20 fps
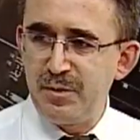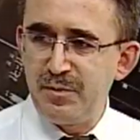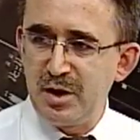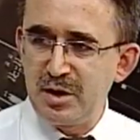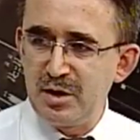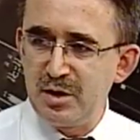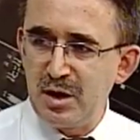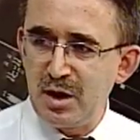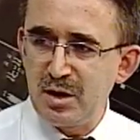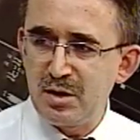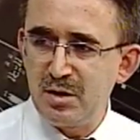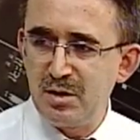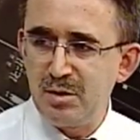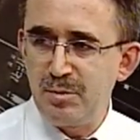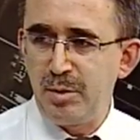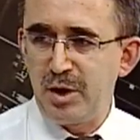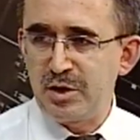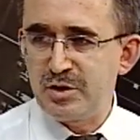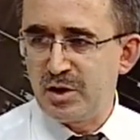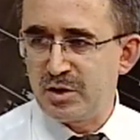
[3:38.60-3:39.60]
gider,
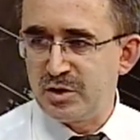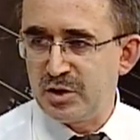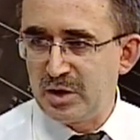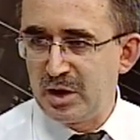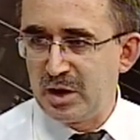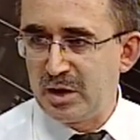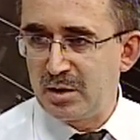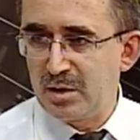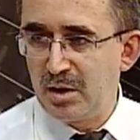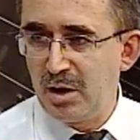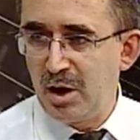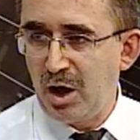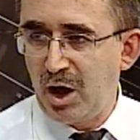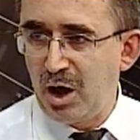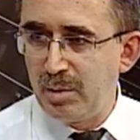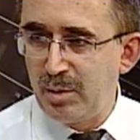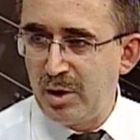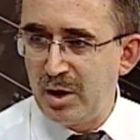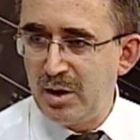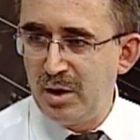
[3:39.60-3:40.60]
başkası gelir.
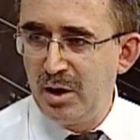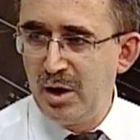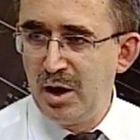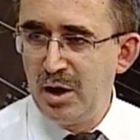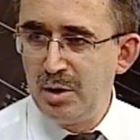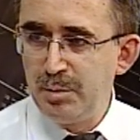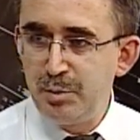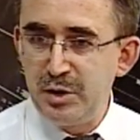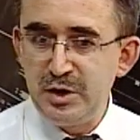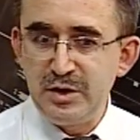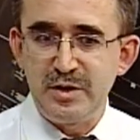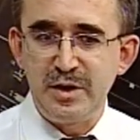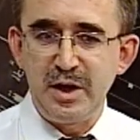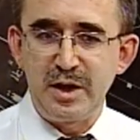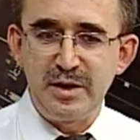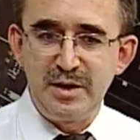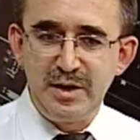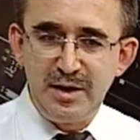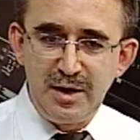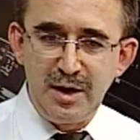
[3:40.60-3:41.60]
Ama bizler
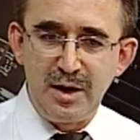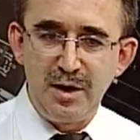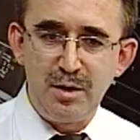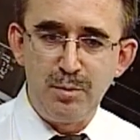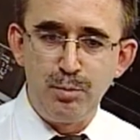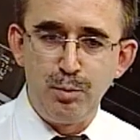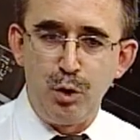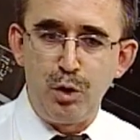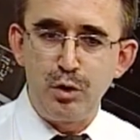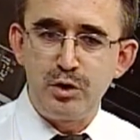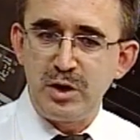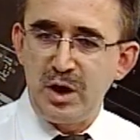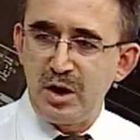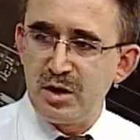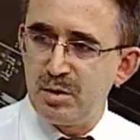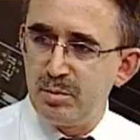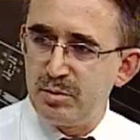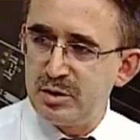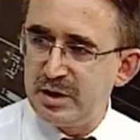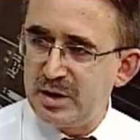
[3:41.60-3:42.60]
yine borç
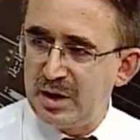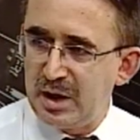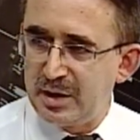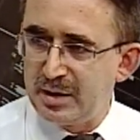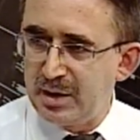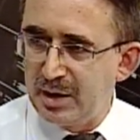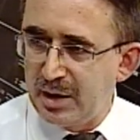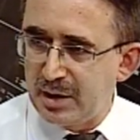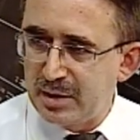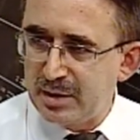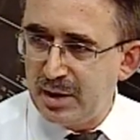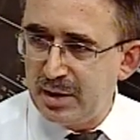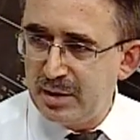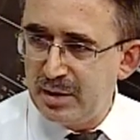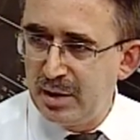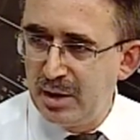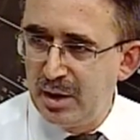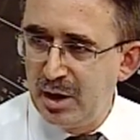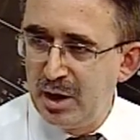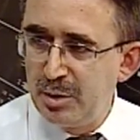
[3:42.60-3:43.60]
aldığımız iradelerden
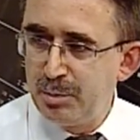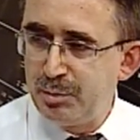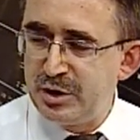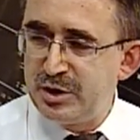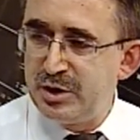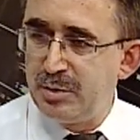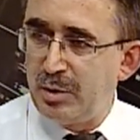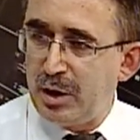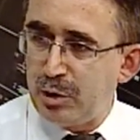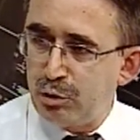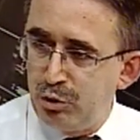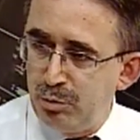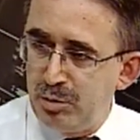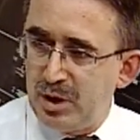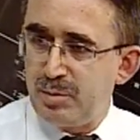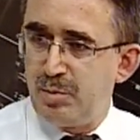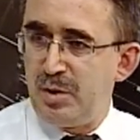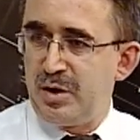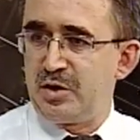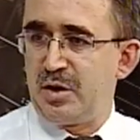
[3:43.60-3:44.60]
bizi mahkum
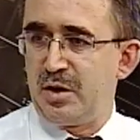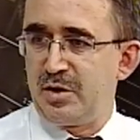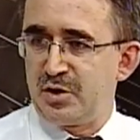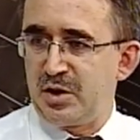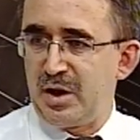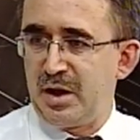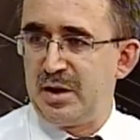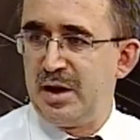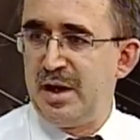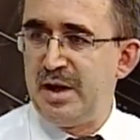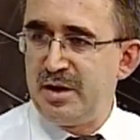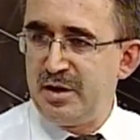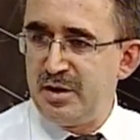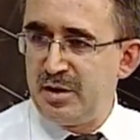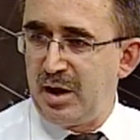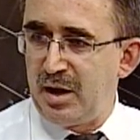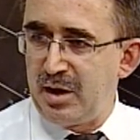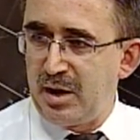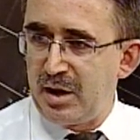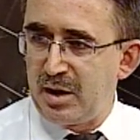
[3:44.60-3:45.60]
etmeye çalışan
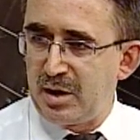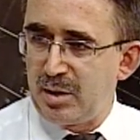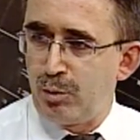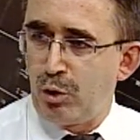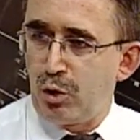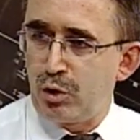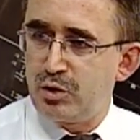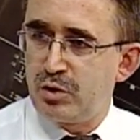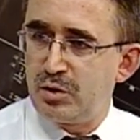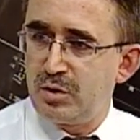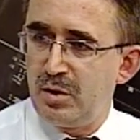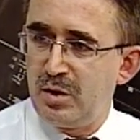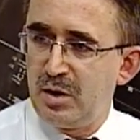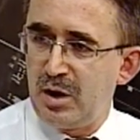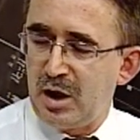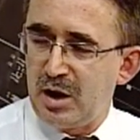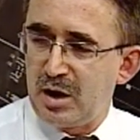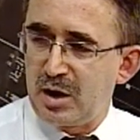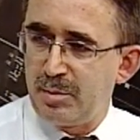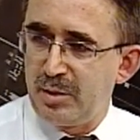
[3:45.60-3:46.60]
iradelerden borç
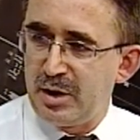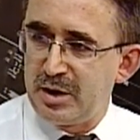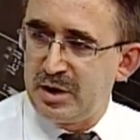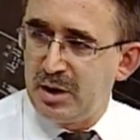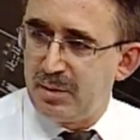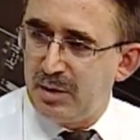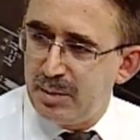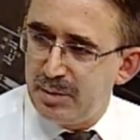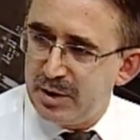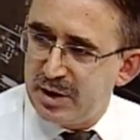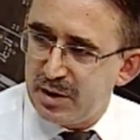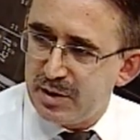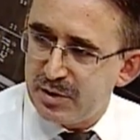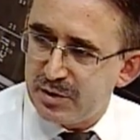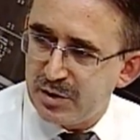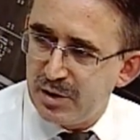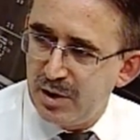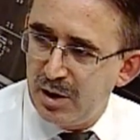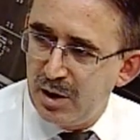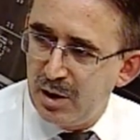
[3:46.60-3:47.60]
aramaya devam ederiz.
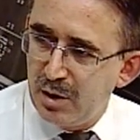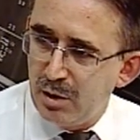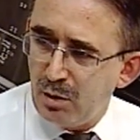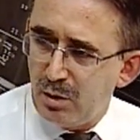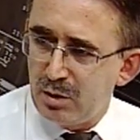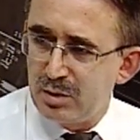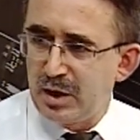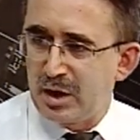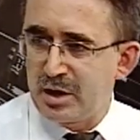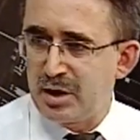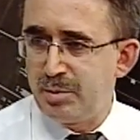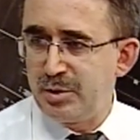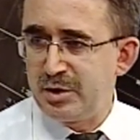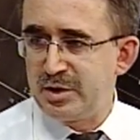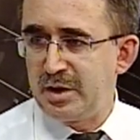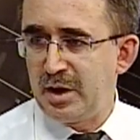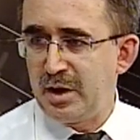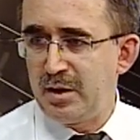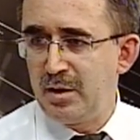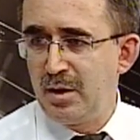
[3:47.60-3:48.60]
Onlar da
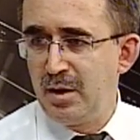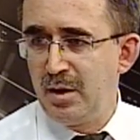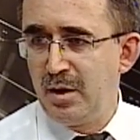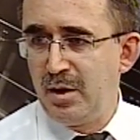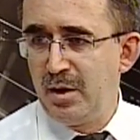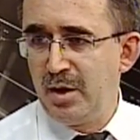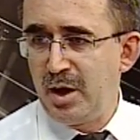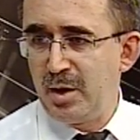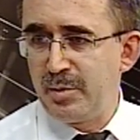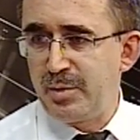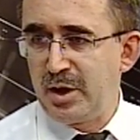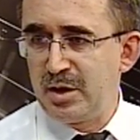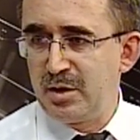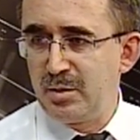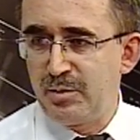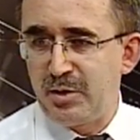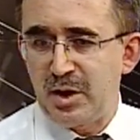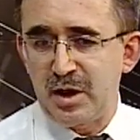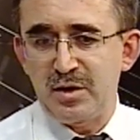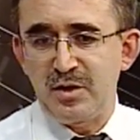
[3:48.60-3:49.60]
bizden efendim
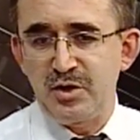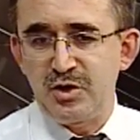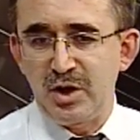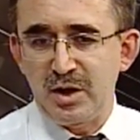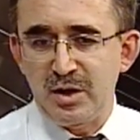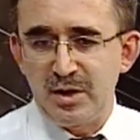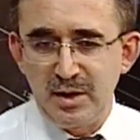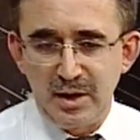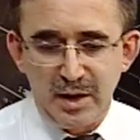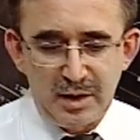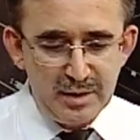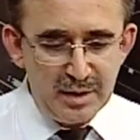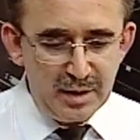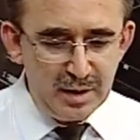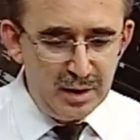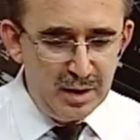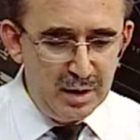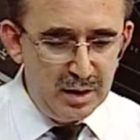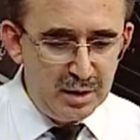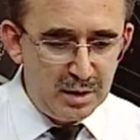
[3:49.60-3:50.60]
farklı şekillerde
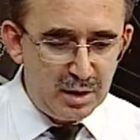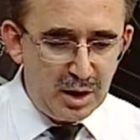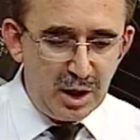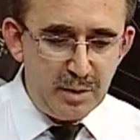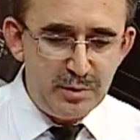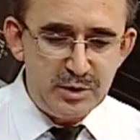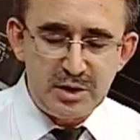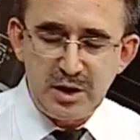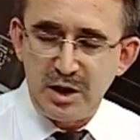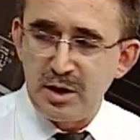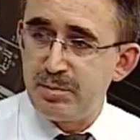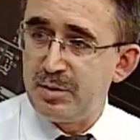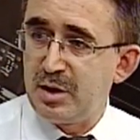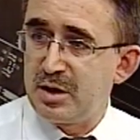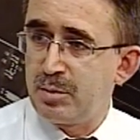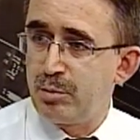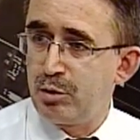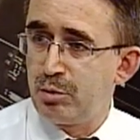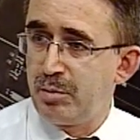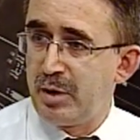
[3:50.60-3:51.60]
taviz taleplerinde
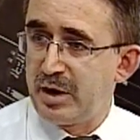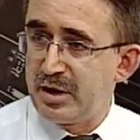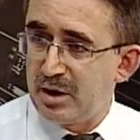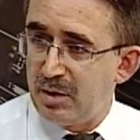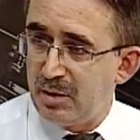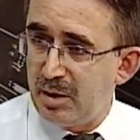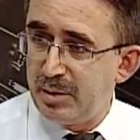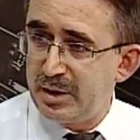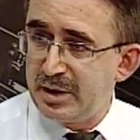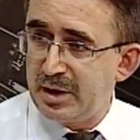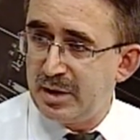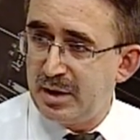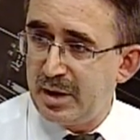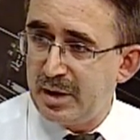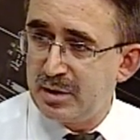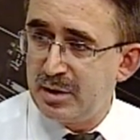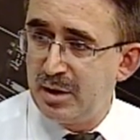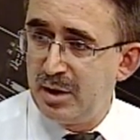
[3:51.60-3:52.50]
bulunmaya devam ederler.